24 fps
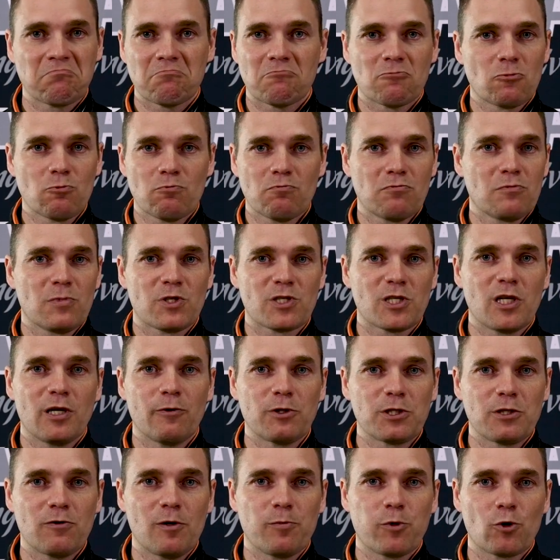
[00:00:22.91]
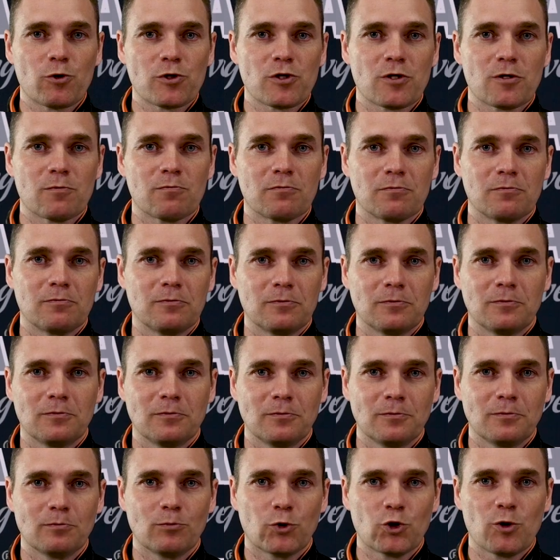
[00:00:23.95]
Ну, задавайте вопросы,
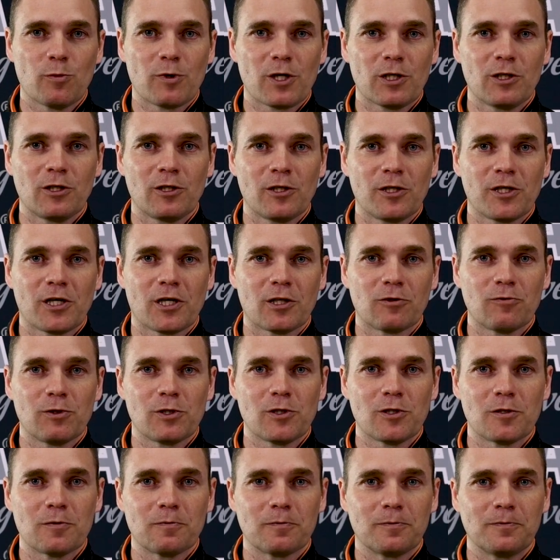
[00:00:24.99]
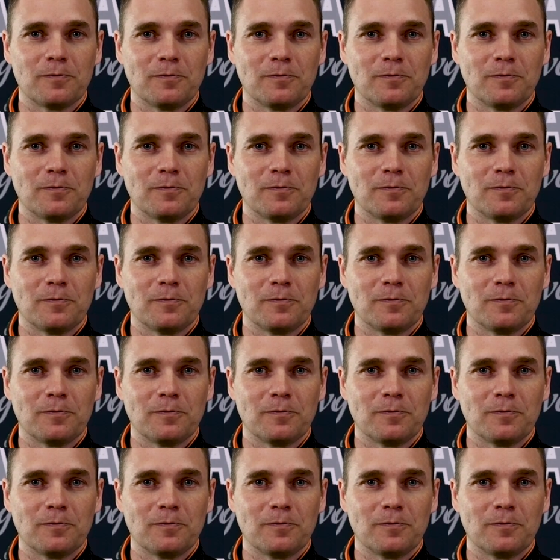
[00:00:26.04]
будем рады на них ответить.